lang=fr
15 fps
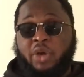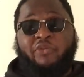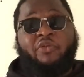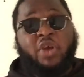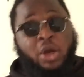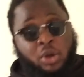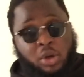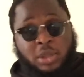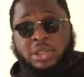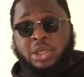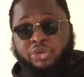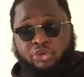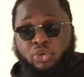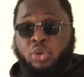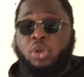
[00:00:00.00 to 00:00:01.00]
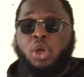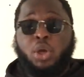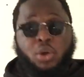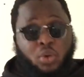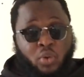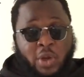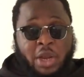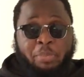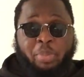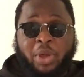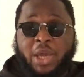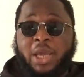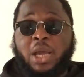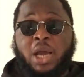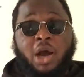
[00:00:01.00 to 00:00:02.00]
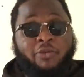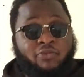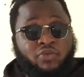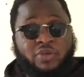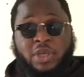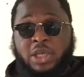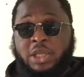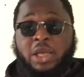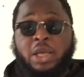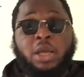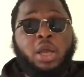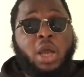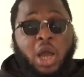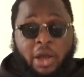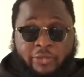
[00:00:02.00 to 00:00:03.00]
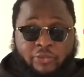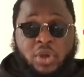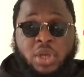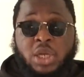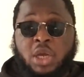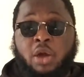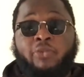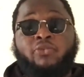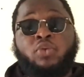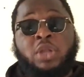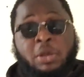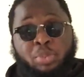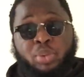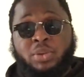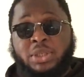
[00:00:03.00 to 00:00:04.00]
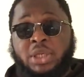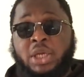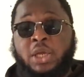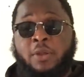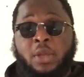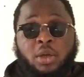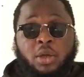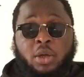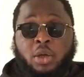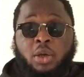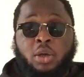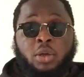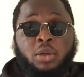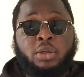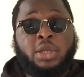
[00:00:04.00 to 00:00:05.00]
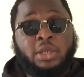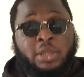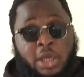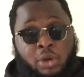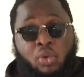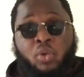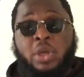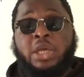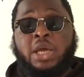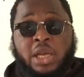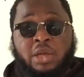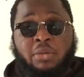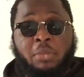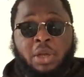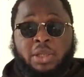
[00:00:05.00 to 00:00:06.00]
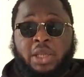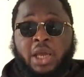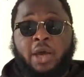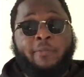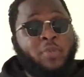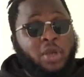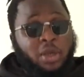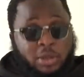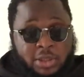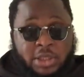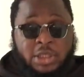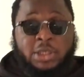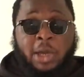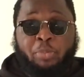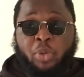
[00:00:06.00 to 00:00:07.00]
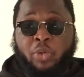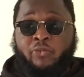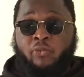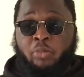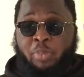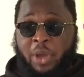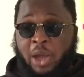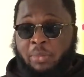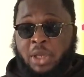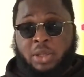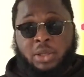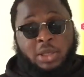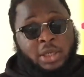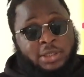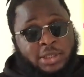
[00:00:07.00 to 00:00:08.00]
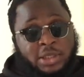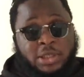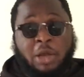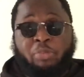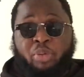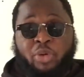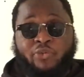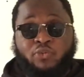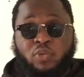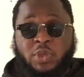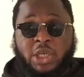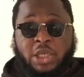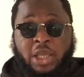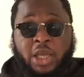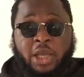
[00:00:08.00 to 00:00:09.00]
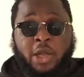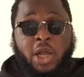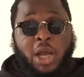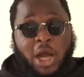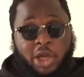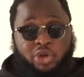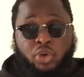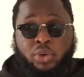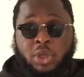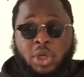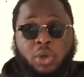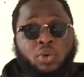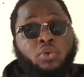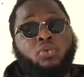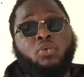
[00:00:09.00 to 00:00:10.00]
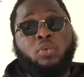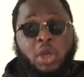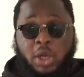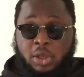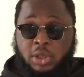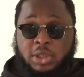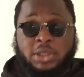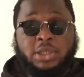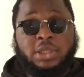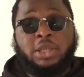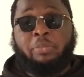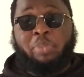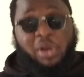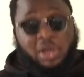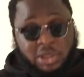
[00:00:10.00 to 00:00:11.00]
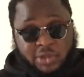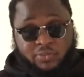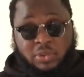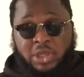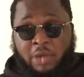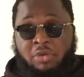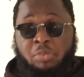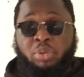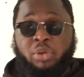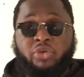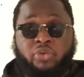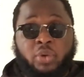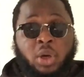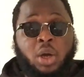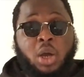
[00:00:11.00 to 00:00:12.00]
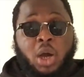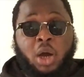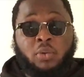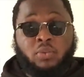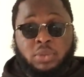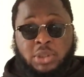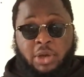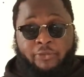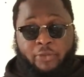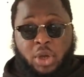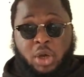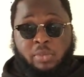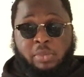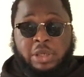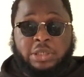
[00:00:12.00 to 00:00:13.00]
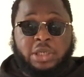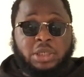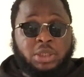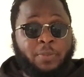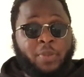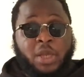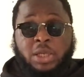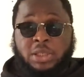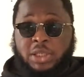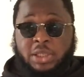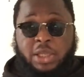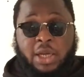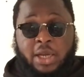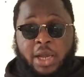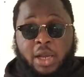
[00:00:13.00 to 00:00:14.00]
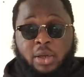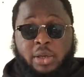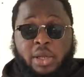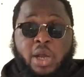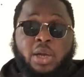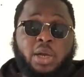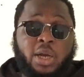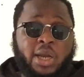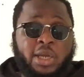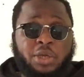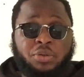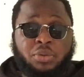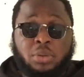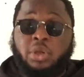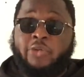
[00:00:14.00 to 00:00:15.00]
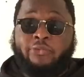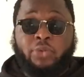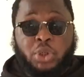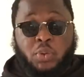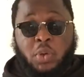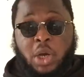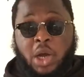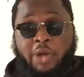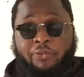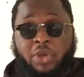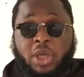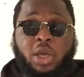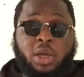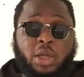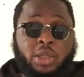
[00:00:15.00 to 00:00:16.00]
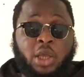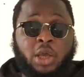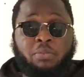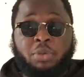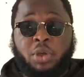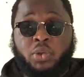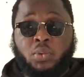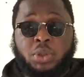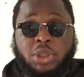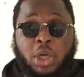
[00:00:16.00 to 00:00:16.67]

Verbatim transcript: euh, faire leurs études, on est prêt à vous aider, à venir vous déposer euh, des, des colis alimentaires. Si ça peut vous permettre et si ça peut vous aider à tenir le coup, n'hésitez pas si vous avez besoin à nous envoyer un message. C'était la LDNA, la Ligue de défense nord-africaine. À très bientôt.